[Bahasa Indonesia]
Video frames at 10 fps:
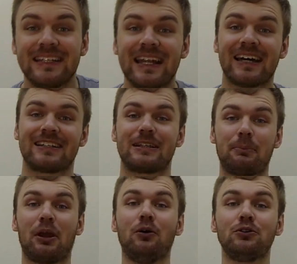Nah,
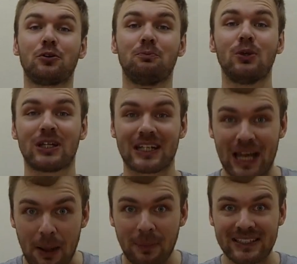tapi untuk bulan
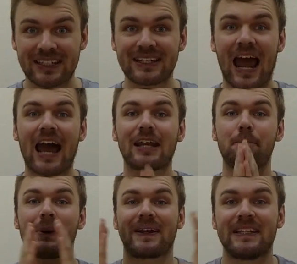Ramadan ada
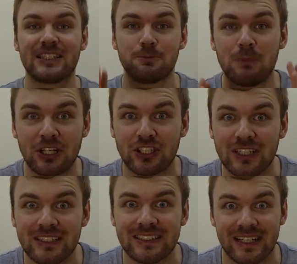paket
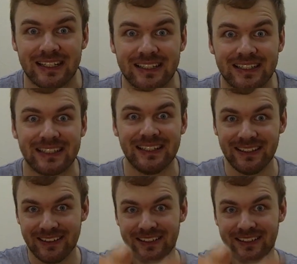special dari